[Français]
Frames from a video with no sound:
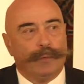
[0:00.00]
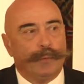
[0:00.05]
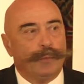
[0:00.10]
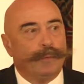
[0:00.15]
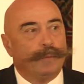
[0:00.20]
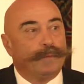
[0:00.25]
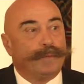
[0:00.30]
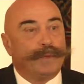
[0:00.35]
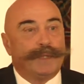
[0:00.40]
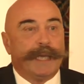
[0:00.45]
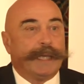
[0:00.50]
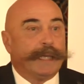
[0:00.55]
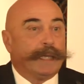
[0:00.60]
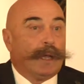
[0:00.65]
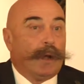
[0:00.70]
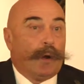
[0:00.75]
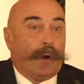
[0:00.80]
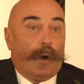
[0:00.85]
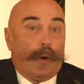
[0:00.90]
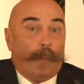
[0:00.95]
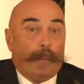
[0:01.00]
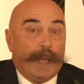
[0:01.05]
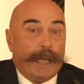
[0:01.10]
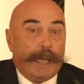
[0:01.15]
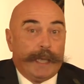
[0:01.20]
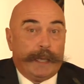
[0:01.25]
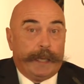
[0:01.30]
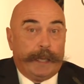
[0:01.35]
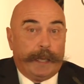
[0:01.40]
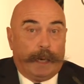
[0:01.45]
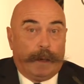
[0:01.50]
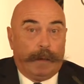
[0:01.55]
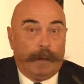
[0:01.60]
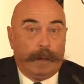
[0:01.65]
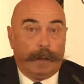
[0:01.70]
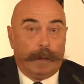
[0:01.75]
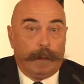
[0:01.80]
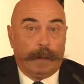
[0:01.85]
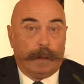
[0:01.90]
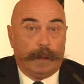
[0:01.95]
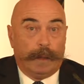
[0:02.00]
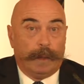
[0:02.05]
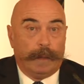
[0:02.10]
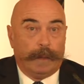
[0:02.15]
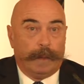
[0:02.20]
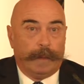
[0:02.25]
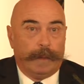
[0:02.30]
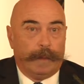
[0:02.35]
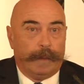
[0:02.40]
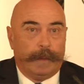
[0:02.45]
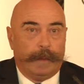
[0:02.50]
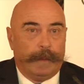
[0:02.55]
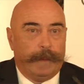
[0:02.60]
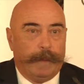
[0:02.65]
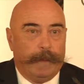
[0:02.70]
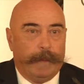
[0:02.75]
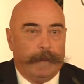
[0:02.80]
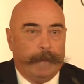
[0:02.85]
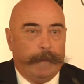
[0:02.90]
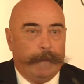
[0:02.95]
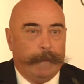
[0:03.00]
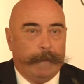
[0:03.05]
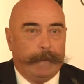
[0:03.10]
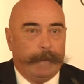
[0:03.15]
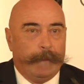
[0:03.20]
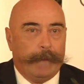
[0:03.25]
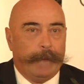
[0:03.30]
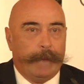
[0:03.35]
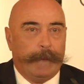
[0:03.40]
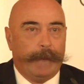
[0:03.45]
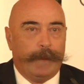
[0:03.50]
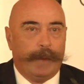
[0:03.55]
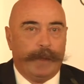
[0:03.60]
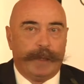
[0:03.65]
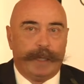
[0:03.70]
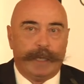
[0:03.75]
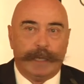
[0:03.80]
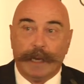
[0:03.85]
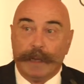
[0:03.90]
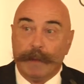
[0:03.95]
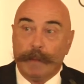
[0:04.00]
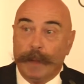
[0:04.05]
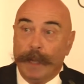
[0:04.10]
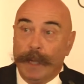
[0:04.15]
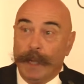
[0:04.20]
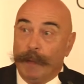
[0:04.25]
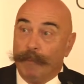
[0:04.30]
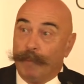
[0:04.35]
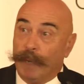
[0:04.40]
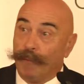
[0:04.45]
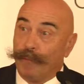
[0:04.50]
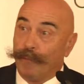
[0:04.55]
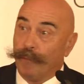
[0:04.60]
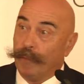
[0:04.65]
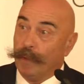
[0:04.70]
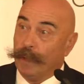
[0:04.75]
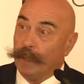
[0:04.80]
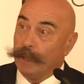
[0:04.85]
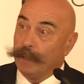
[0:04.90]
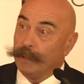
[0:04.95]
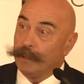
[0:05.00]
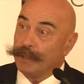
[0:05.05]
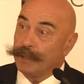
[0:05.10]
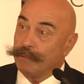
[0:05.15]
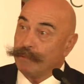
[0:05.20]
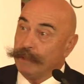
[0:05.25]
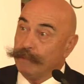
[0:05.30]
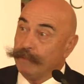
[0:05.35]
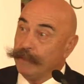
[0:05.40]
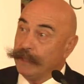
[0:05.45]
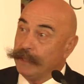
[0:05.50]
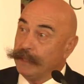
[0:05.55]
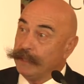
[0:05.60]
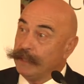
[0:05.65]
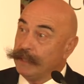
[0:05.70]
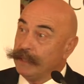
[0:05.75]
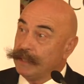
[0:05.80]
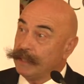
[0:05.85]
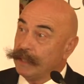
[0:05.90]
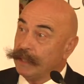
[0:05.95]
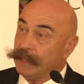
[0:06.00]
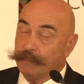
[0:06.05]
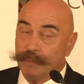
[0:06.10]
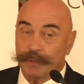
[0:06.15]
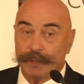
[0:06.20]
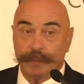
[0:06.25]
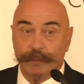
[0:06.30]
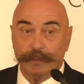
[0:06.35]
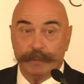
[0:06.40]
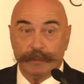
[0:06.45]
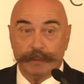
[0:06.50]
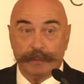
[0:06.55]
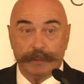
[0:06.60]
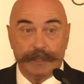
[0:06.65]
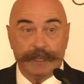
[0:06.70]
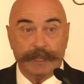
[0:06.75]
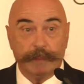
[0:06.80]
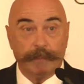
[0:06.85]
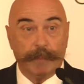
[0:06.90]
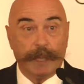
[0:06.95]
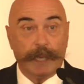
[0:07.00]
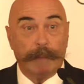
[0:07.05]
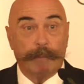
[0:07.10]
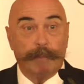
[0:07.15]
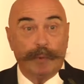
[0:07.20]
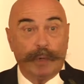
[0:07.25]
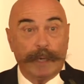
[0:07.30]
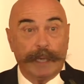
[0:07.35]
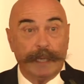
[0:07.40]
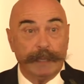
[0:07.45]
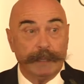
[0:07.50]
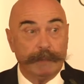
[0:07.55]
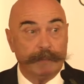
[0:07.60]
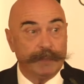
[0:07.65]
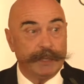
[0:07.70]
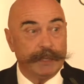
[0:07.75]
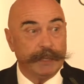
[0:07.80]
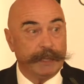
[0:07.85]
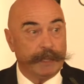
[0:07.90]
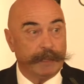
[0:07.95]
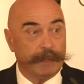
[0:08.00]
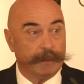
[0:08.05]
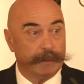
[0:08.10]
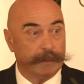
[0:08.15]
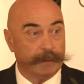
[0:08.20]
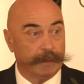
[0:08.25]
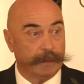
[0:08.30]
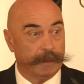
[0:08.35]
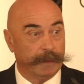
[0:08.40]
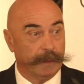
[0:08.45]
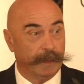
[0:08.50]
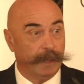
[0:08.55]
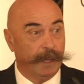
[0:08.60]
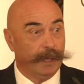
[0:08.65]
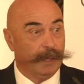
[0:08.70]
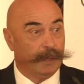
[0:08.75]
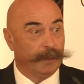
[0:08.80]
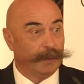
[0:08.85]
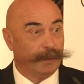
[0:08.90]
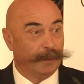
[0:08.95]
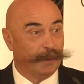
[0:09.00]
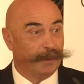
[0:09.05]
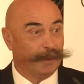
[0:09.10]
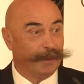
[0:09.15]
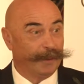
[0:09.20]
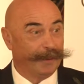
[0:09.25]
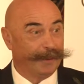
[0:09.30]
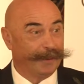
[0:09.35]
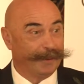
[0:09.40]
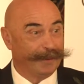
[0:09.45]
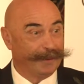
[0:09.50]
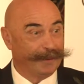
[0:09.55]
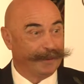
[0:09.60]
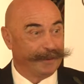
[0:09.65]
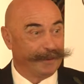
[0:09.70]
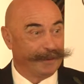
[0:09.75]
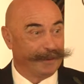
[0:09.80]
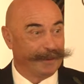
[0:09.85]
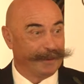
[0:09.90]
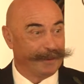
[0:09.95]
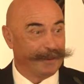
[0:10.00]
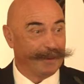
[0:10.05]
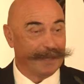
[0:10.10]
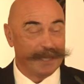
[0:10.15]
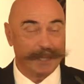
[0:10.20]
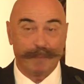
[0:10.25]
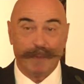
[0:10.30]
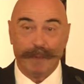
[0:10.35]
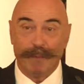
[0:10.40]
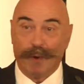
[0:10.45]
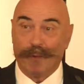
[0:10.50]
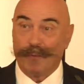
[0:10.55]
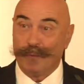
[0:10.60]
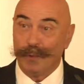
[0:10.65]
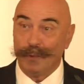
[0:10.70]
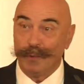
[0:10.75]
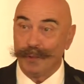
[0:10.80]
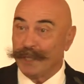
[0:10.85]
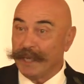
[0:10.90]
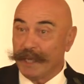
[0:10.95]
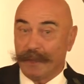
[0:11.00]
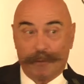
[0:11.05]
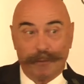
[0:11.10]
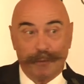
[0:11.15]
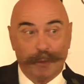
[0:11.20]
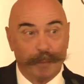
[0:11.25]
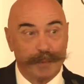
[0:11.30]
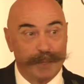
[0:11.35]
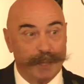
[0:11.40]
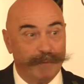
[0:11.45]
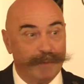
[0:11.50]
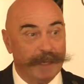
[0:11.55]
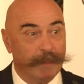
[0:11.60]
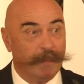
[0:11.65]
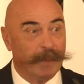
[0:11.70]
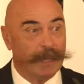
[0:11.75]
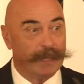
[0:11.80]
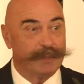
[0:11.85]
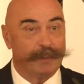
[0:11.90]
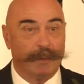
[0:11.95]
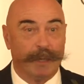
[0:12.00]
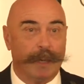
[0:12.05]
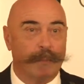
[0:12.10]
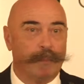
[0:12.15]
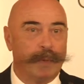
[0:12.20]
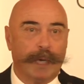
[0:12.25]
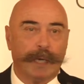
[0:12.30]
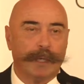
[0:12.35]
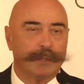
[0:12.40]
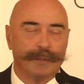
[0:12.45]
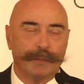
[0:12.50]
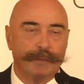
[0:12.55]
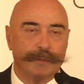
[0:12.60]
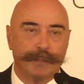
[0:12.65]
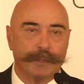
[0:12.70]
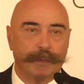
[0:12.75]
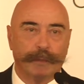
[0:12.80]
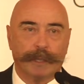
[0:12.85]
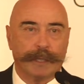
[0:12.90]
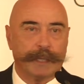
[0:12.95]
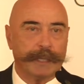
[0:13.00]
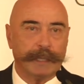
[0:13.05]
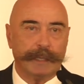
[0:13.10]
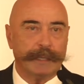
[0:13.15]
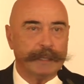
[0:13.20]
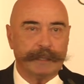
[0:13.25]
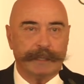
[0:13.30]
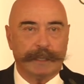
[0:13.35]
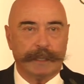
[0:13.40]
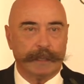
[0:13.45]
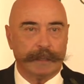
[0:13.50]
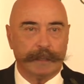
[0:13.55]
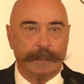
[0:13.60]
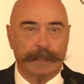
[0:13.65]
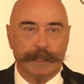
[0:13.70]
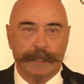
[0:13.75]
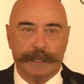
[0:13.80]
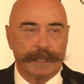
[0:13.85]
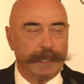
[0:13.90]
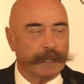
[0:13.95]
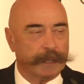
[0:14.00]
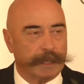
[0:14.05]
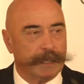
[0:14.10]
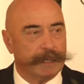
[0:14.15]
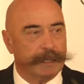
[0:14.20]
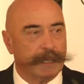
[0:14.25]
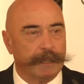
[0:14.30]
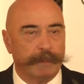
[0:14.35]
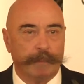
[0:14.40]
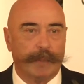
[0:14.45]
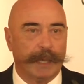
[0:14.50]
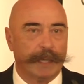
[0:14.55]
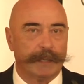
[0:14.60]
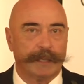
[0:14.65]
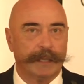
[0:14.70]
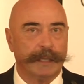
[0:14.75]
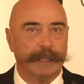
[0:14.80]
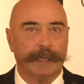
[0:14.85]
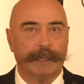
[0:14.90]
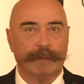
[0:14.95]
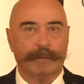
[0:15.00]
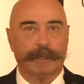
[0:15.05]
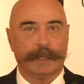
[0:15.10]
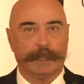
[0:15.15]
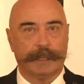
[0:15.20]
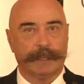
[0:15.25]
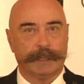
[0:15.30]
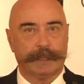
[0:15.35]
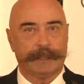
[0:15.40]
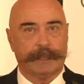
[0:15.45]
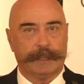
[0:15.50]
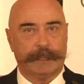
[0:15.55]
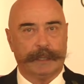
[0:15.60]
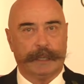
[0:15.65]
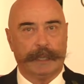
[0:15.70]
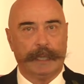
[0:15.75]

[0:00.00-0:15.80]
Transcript: une vieille grand-mère. Euh, et là, parfois, suivait des descriptions de type apocalyptique euh, euh, sur l'aspect morphologique qu'on n'observait pas sur la plage, du genre qu'il y a les, les seins qui traînent par terre, etc.